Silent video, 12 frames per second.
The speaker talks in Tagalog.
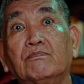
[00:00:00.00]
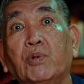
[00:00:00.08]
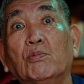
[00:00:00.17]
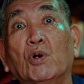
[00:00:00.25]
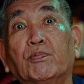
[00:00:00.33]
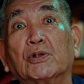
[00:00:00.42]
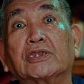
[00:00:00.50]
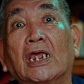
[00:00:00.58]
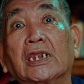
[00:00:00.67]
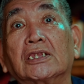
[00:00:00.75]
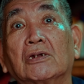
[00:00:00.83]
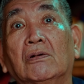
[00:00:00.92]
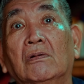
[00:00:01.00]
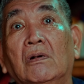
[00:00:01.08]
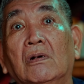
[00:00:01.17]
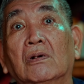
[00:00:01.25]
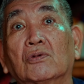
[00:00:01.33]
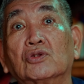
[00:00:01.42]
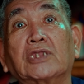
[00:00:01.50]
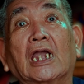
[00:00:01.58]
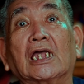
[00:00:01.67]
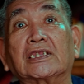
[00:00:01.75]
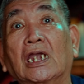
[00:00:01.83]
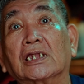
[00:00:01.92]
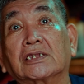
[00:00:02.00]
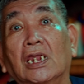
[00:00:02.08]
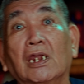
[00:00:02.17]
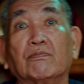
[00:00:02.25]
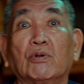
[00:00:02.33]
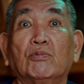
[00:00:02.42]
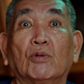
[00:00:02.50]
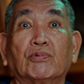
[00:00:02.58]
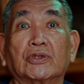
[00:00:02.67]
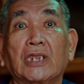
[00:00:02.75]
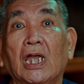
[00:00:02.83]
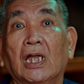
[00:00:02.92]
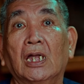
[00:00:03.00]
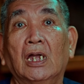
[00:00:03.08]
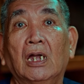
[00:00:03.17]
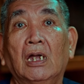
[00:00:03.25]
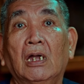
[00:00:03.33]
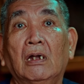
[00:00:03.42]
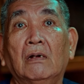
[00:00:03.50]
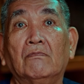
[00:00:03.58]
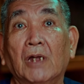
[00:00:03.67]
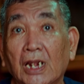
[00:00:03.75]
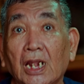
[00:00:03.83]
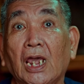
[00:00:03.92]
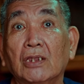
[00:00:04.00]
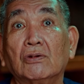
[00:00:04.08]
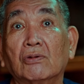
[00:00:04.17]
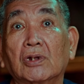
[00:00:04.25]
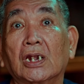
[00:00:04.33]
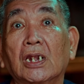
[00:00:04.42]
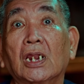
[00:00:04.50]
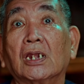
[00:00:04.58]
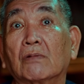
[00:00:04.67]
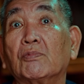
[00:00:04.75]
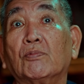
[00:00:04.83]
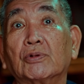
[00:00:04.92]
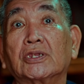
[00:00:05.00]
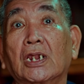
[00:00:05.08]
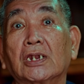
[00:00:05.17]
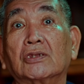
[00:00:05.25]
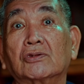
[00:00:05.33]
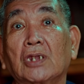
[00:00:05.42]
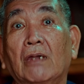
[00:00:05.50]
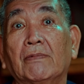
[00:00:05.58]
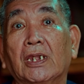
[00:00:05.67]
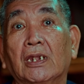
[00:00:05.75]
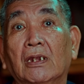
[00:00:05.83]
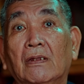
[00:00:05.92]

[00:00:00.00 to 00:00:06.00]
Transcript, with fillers: pumupunta rito. Kung taga-taga sana pumupunta. Malalayong lugar na nagpupunta rito sa amin.